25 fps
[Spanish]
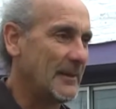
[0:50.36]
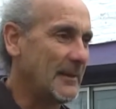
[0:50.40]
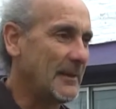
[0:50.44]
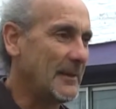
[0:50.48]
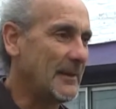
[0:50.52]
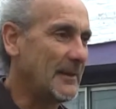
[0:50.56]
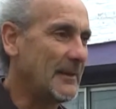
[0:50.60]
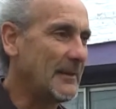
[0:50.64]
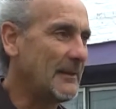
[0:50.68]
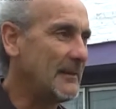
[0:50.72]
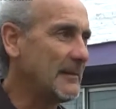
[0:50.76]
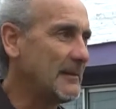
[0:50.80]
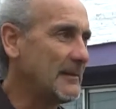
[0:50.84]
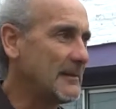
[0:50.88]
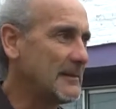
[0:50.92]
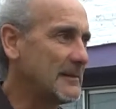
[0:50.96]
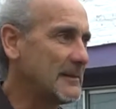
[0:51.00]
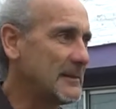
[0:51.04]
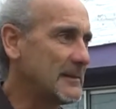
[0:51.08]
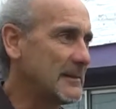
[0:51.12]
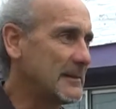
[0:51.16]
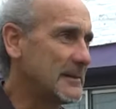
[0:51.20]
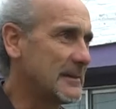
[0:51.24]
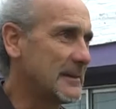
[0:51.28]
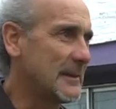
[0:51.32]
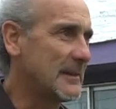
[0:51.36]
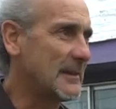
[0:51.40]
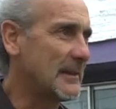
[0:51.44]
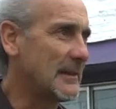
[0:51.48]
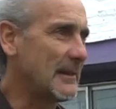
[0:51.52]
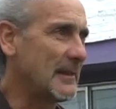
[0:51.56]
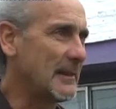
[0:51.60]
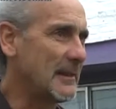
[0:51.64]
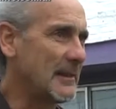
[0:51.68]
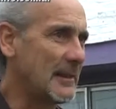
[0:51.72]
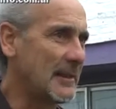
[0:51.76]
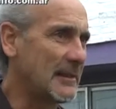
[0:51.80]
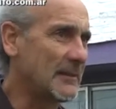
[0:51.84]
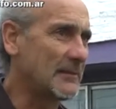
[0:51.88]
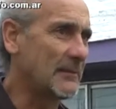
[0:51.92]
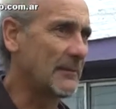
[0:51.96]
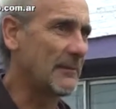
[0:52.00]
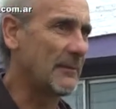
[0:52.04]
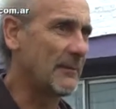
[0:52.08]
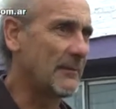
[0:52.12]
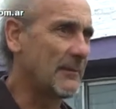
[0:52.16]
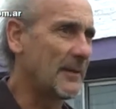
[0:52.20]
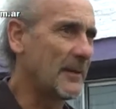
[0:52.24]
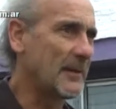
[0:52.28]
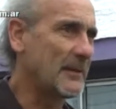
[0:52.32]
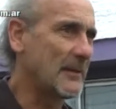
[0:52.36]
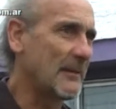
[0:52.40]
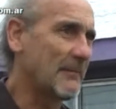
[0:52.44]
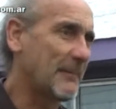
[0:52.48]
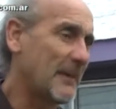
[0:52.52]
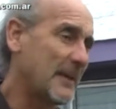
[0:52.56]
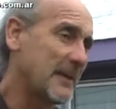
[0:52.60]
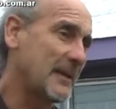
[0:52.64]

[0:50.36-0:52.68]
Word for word: y eh, en estos momentos,